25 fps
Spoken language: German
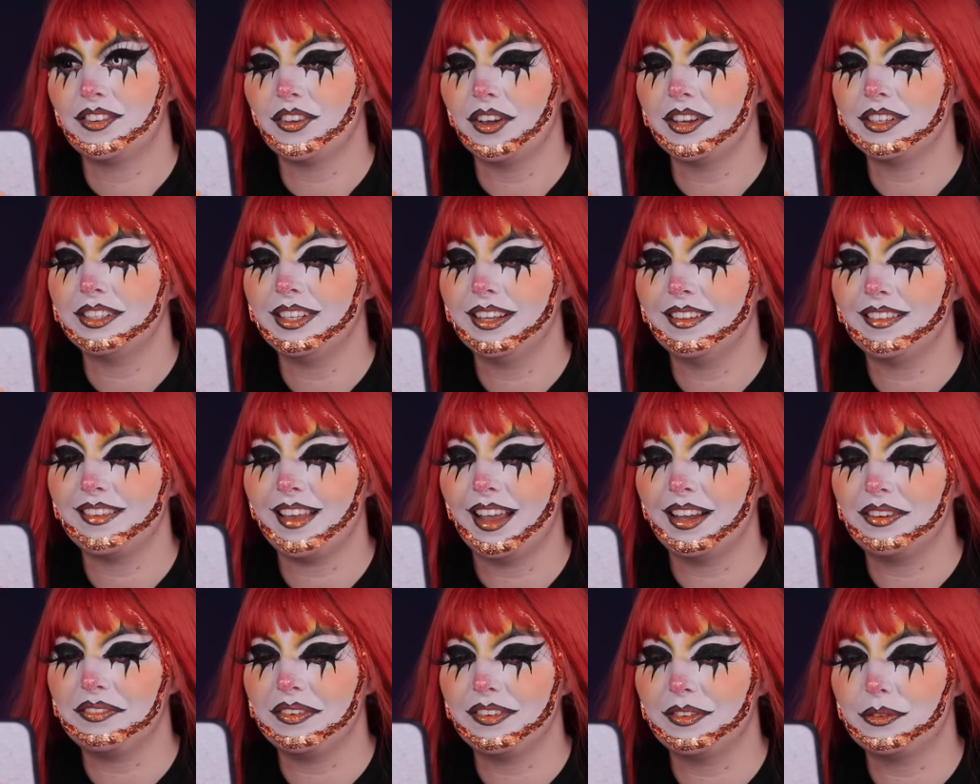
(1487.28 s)
Soll ich dir jetzt
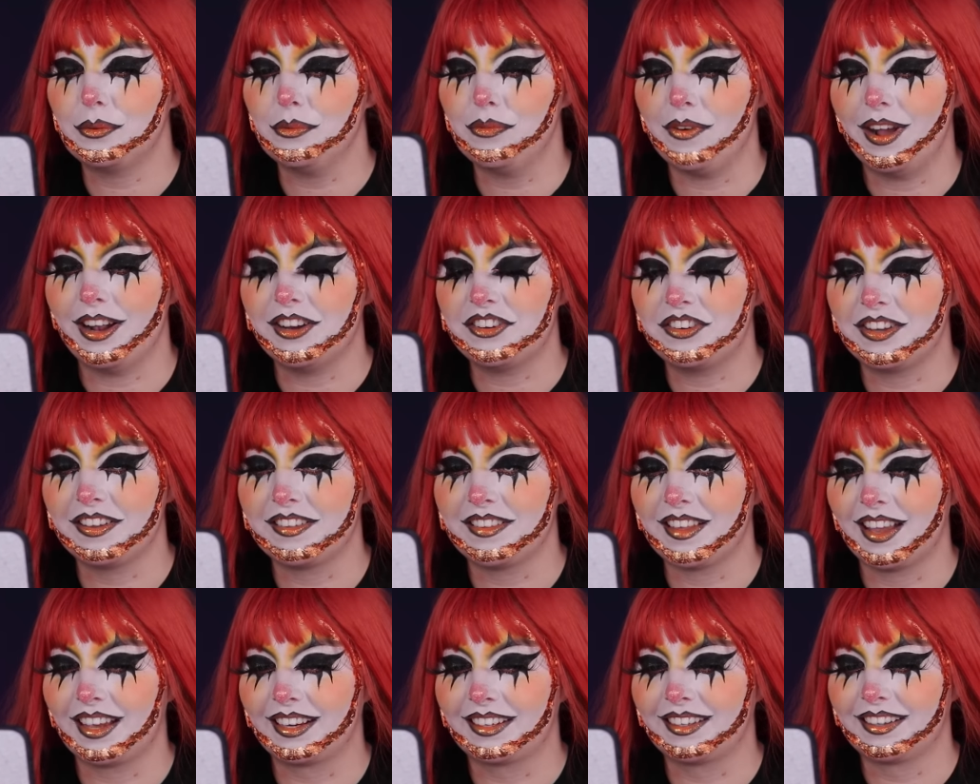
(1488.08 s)
sagen, was du falsch
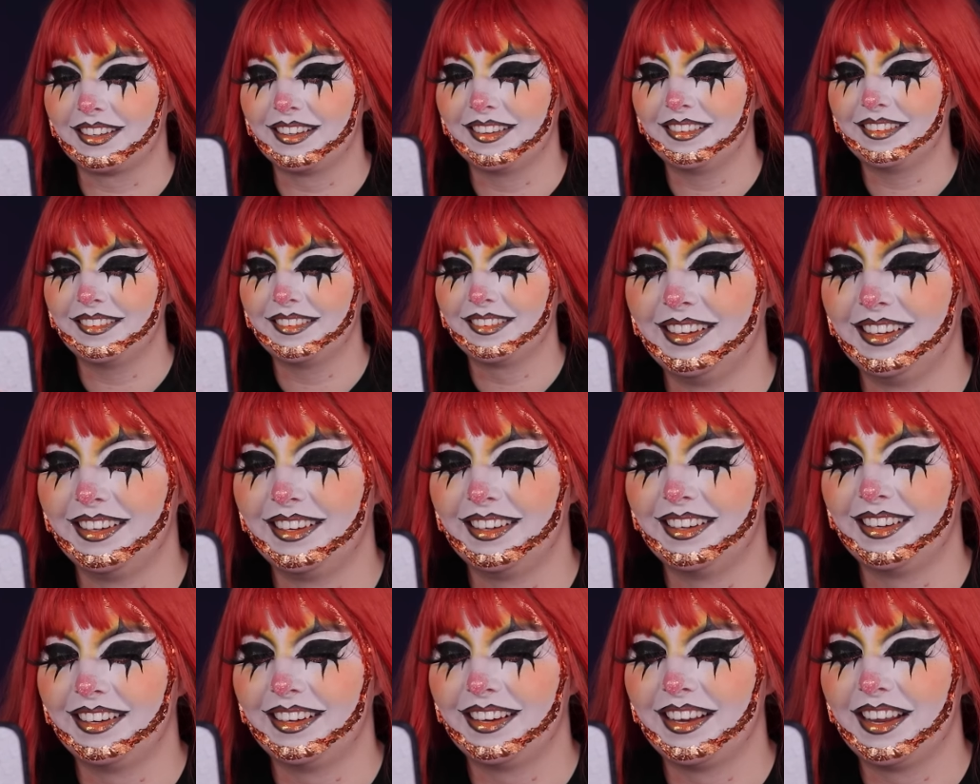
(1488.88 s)
gesagt hast? Ja,
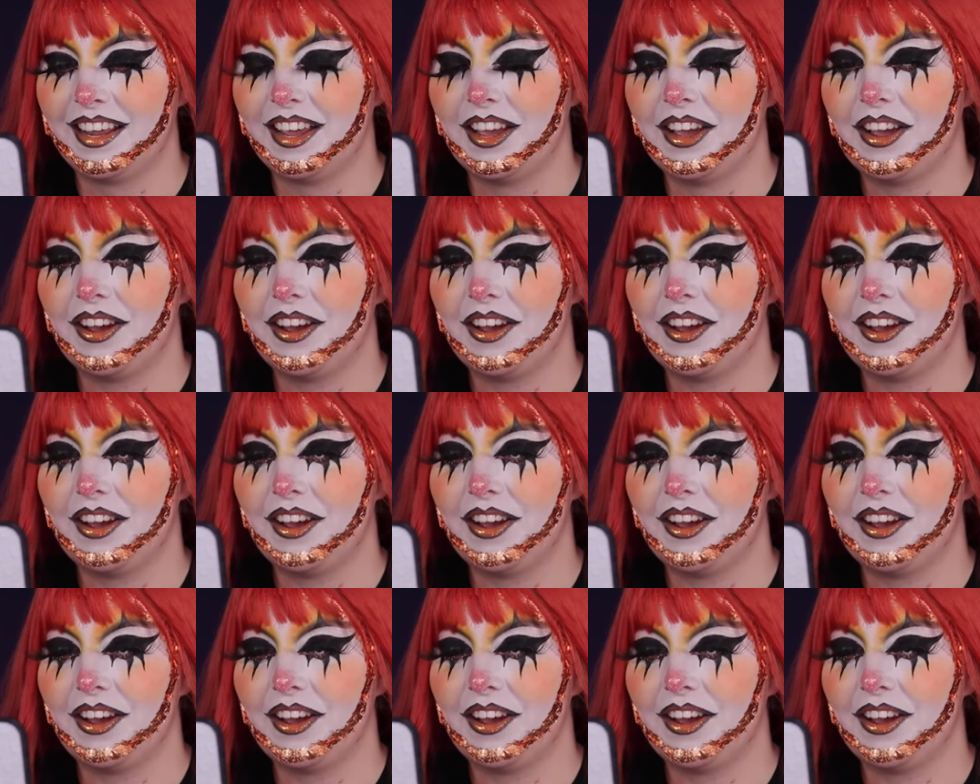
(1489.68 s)
bitte.